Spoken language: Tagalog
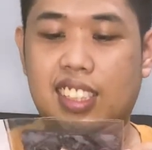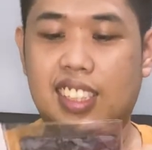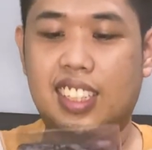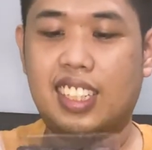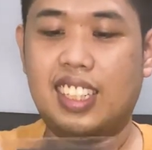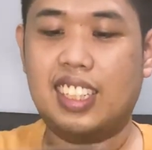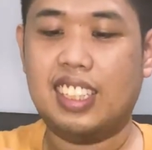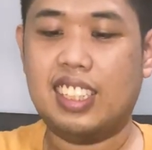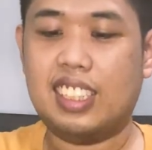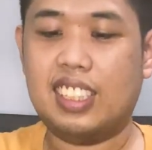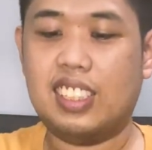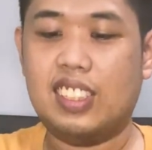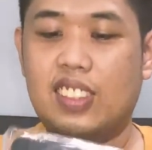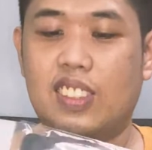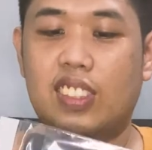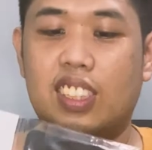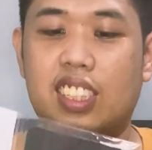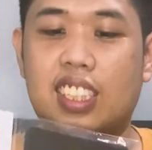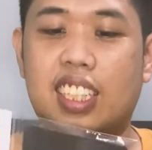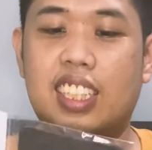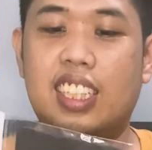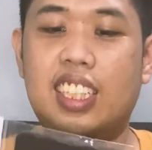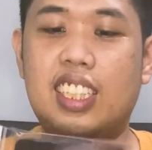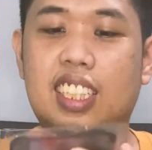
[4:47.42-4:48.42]
Ang
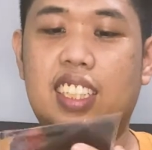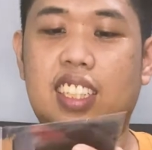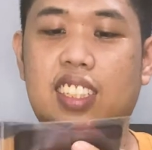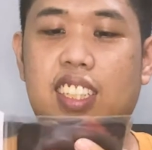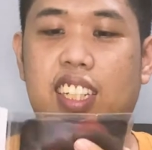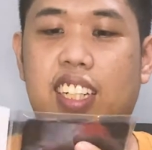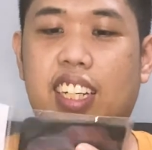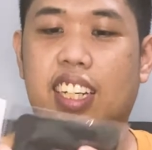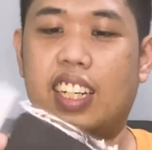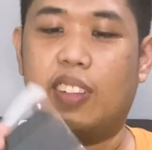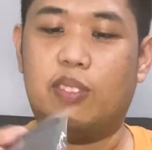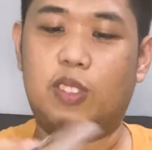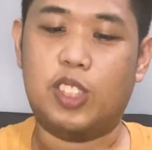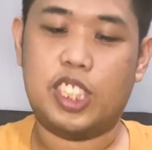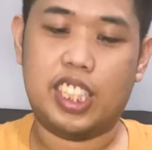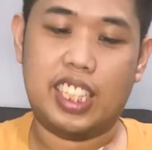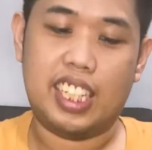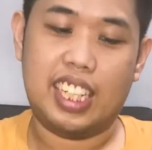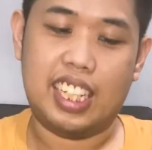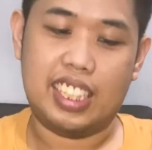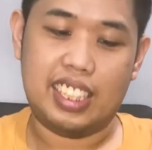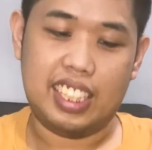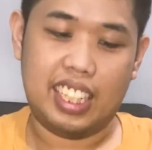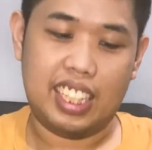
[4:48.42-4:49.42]
cute. Teka lang, buksan
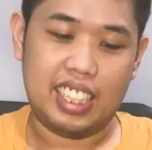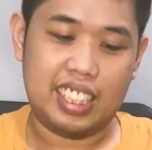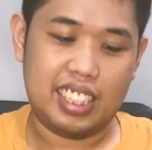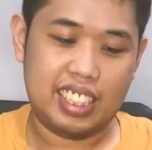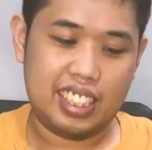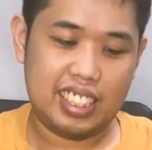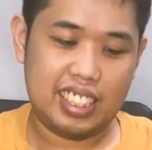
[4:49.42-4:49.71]
natin.